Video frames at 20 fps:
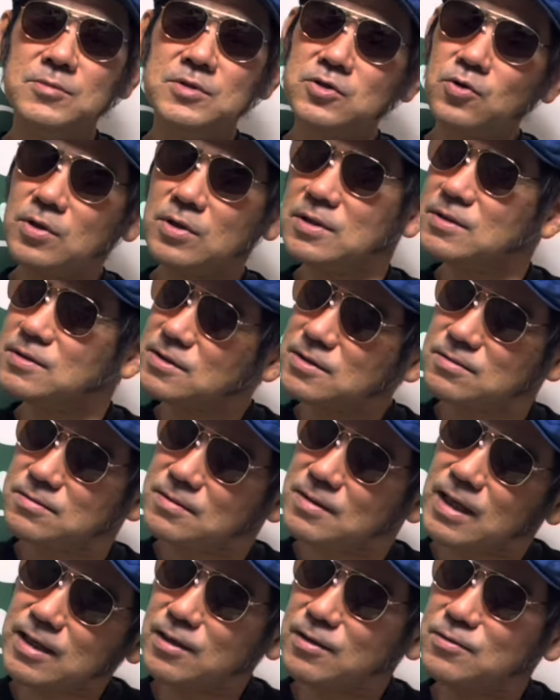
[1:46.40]
実は、
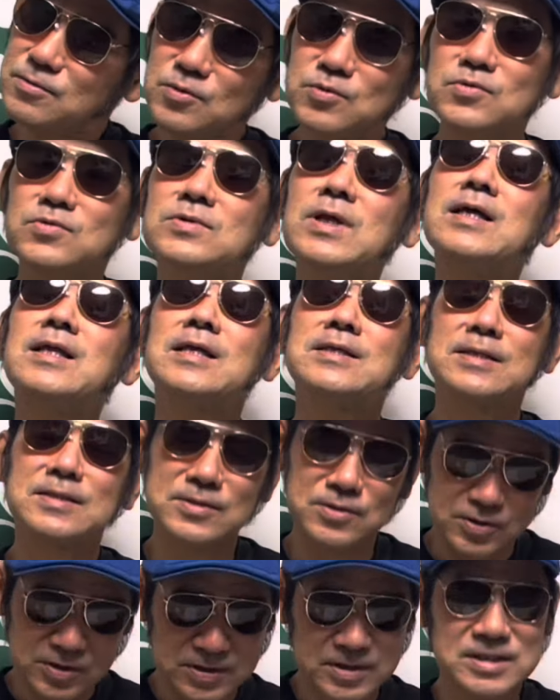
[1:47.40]
なんか、歌い出した
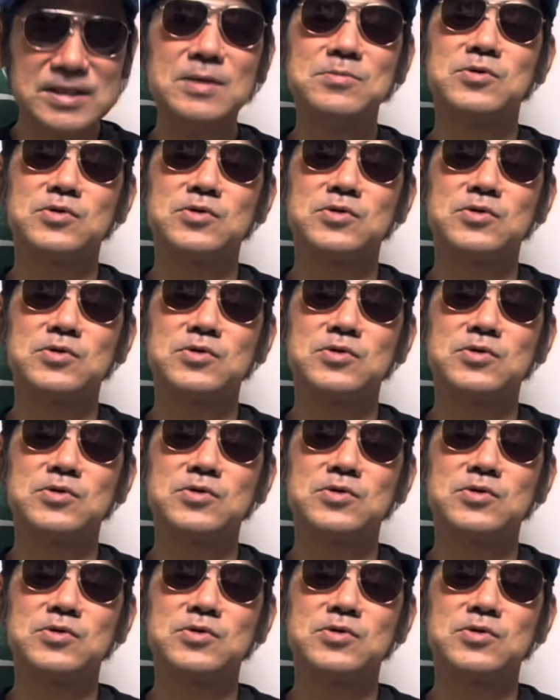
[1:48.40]
んですよ。